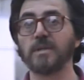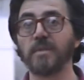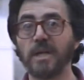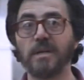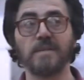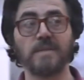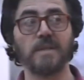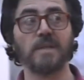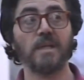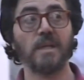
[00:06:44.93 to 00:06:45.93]
tra
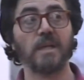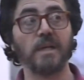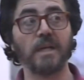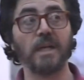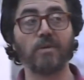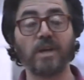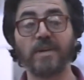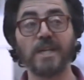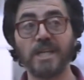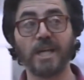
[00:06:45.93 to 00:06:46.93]
parentesi eh,
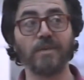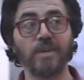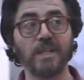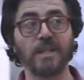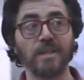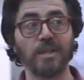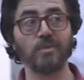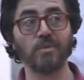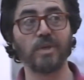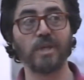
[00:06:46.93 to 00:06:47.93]
lavorava negli anni 20
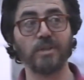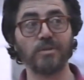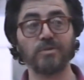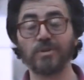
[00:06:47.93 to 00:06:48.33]
addirittura in